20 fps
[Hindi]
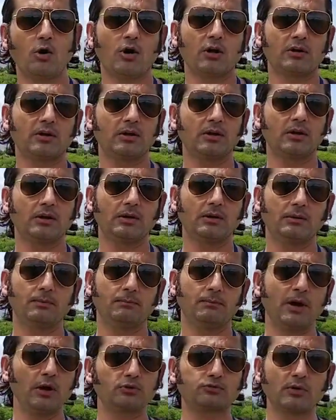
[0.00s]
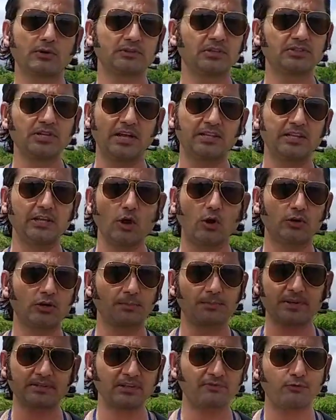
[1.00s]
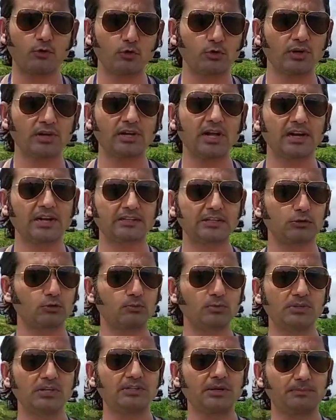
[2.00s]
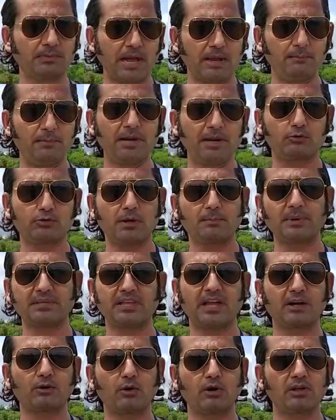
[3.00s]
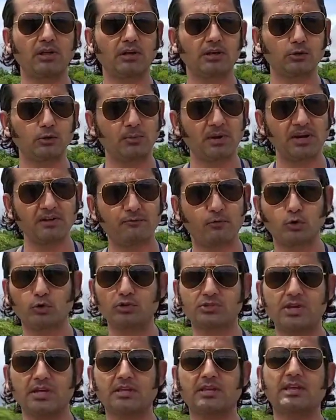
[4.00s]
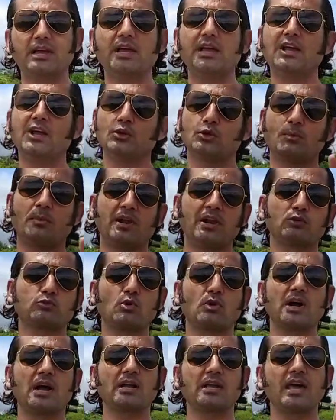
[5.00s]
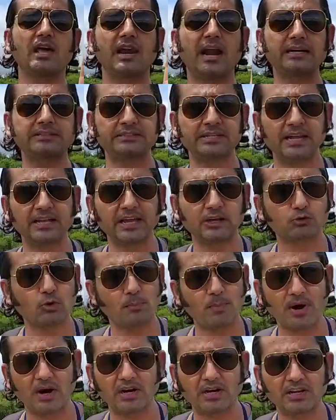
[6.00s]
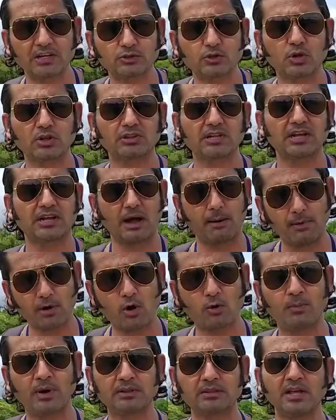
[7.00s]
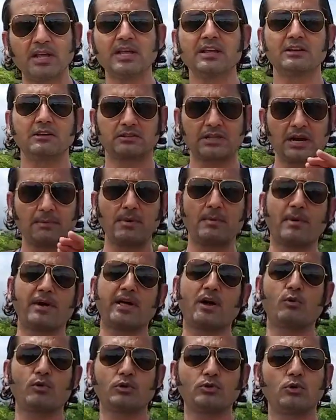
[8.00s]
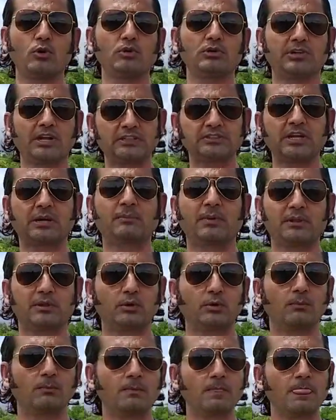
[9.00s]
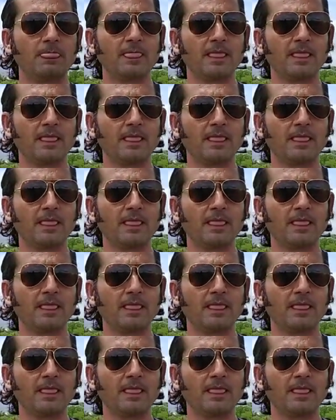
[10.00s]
और मैं उस वक्त शादी के ऑर्डर पर था फोटो निकाल रहा था तो मुझे जब टाइम मिला उसने बताया कॉल करके तो मैंने फोटो चेक किए तो मैंने उसको कहा कि रैक्स नहीं है इसको पकड़ने की जरूरत नहीं घबराओ मत कितना भी बड़ा होने दो टेंशन मत लो